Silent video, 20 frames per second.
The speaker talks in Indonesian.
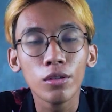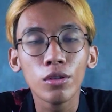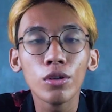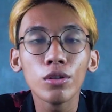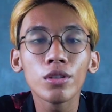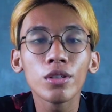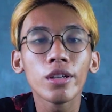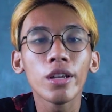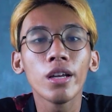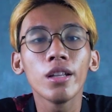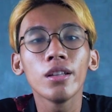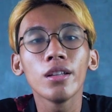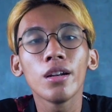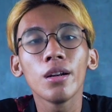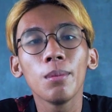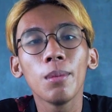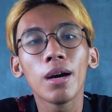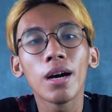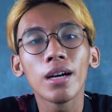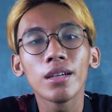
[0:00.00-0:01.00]
So, sekian
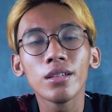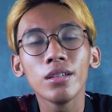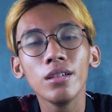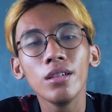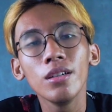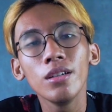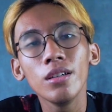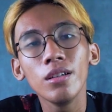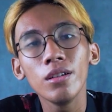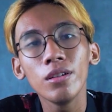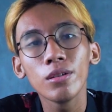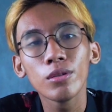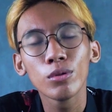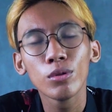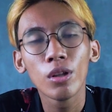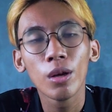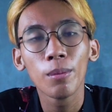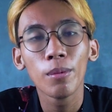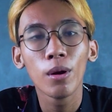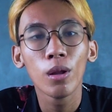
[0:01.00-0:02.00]
terima kasih
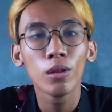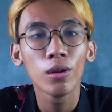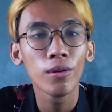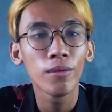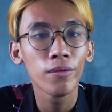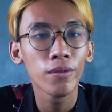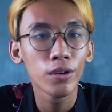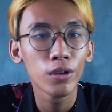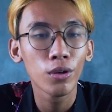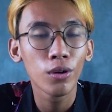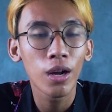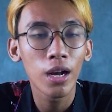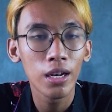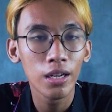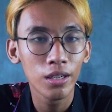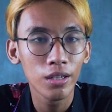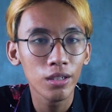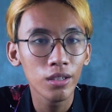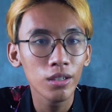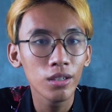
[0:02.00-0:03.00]
sudah menonton video
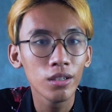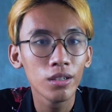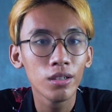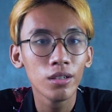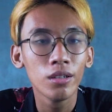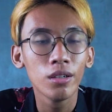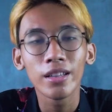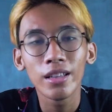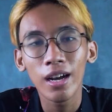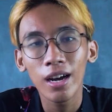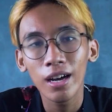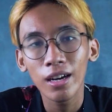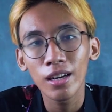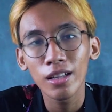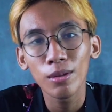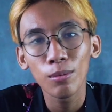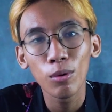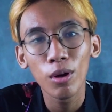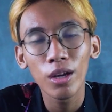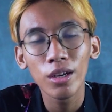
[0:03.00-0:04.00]
kali ini. Kita akan
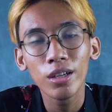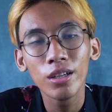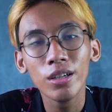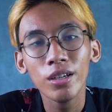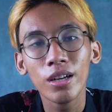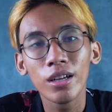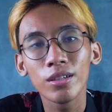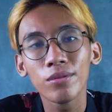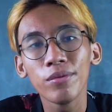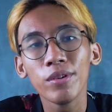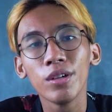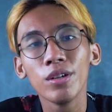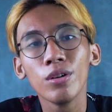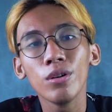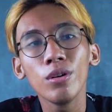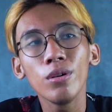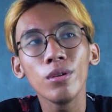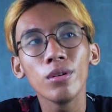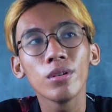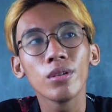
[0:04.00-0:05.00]
ketemu lagi di next
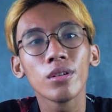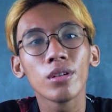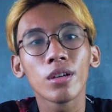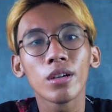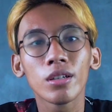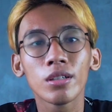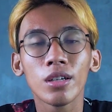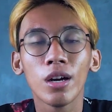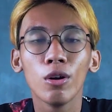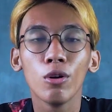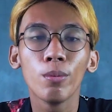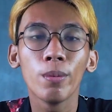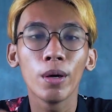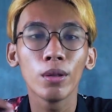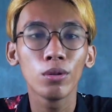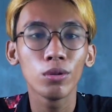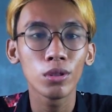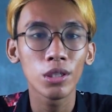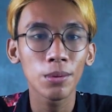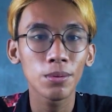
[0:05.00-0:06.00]
video. Jangan lupa
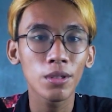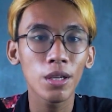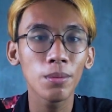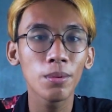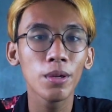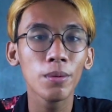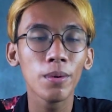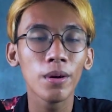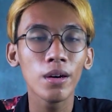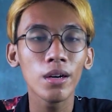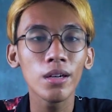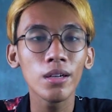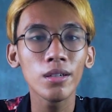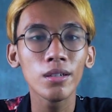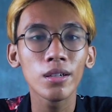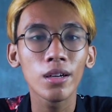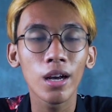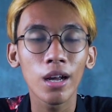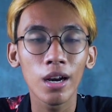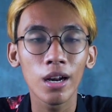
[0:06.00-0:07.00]
untuk subscribe di
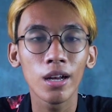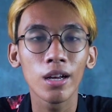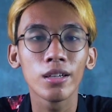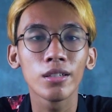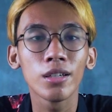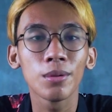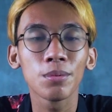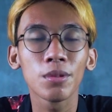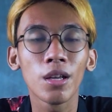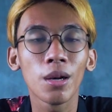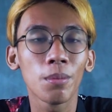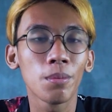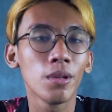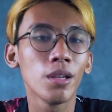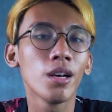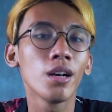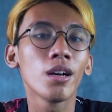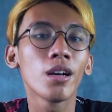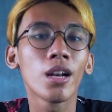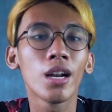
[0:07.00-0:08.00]
bawah karena
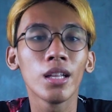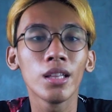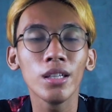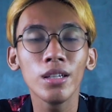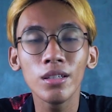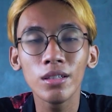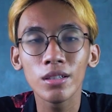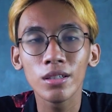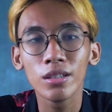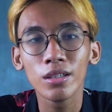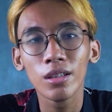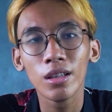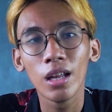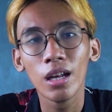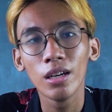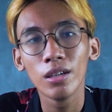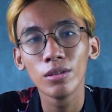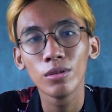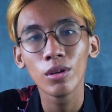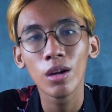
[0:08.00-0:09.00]
subscribe-nya gratis
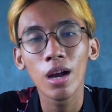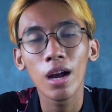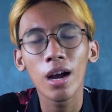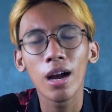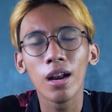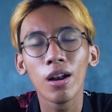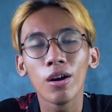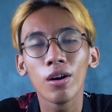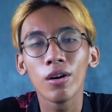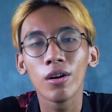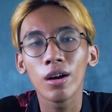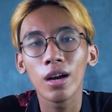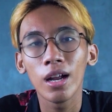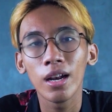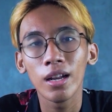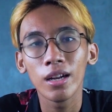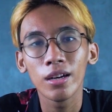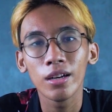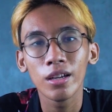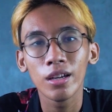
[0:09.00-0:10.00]
dan juga kalau
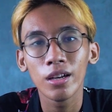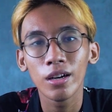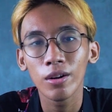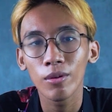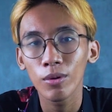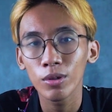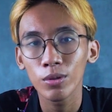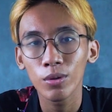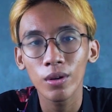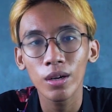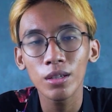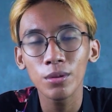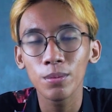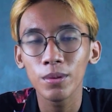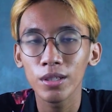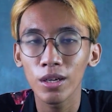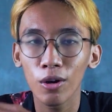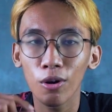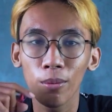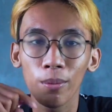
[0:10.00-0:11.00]
kalian ingin request request
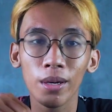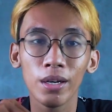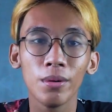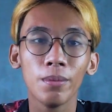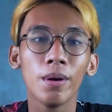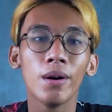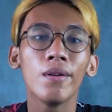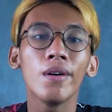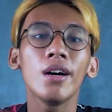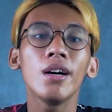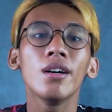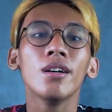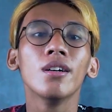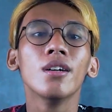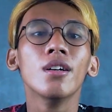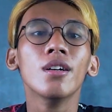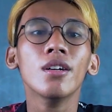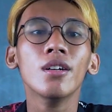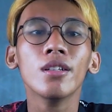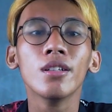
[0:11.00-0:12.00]
bisa komen di bawah.
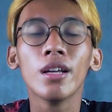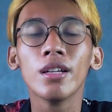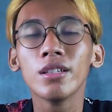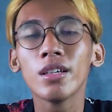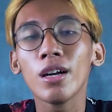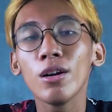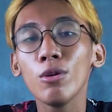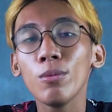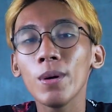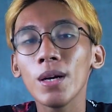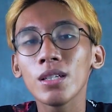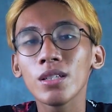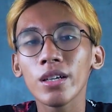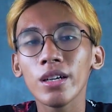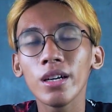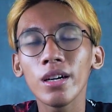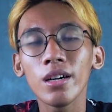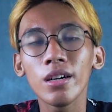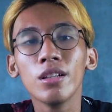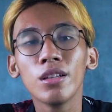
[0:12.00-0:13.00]
Dan jangan lupa
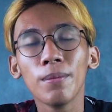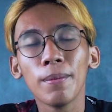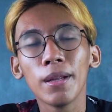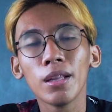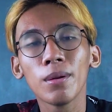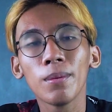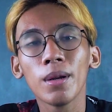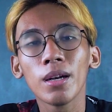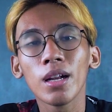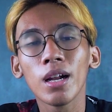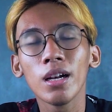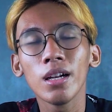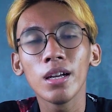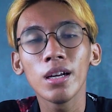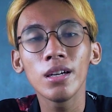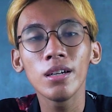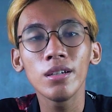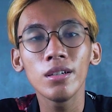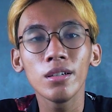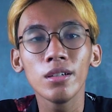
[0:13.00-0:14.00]
share di teman-teman
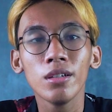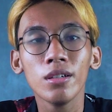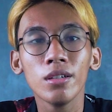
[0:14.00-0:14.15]
kalian.